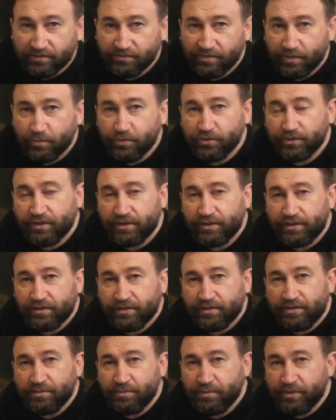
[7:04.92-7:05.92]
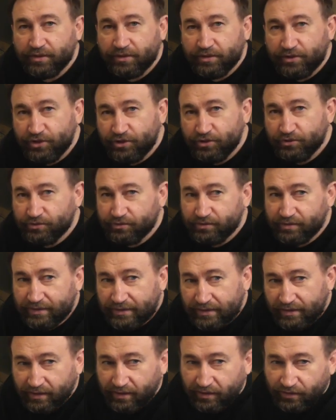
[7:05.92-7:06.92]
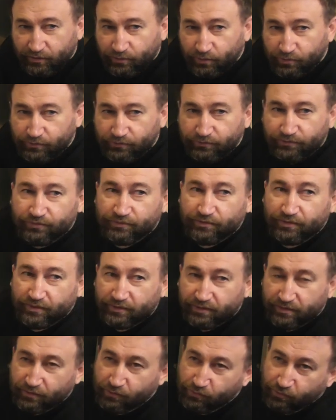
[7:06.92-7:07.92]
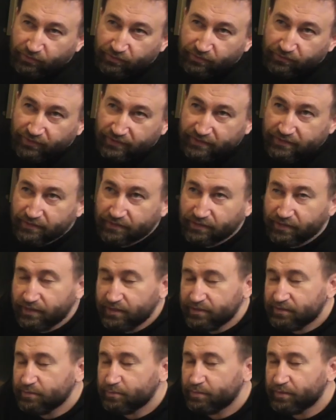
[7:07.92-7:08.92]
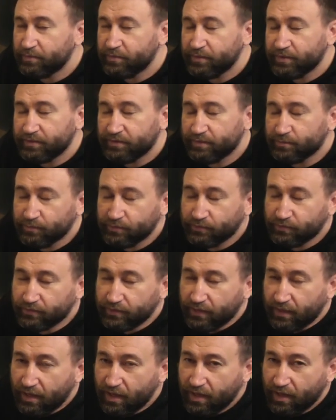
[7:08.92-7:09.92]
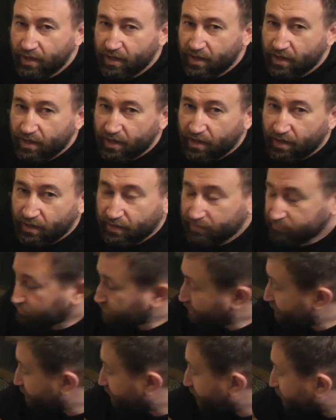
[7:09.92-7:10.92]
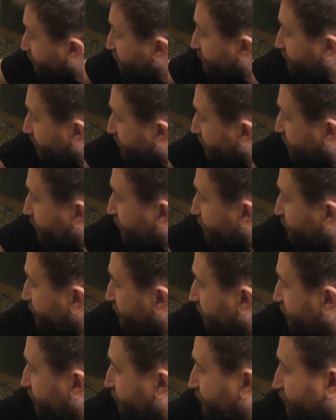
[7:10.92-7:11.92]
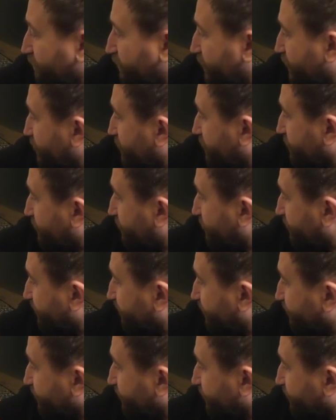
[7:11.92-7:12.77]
свободной энергии мир еще не готов. Это год 23 примерно будет. А вот свободную биоэнергию, пожалуйста.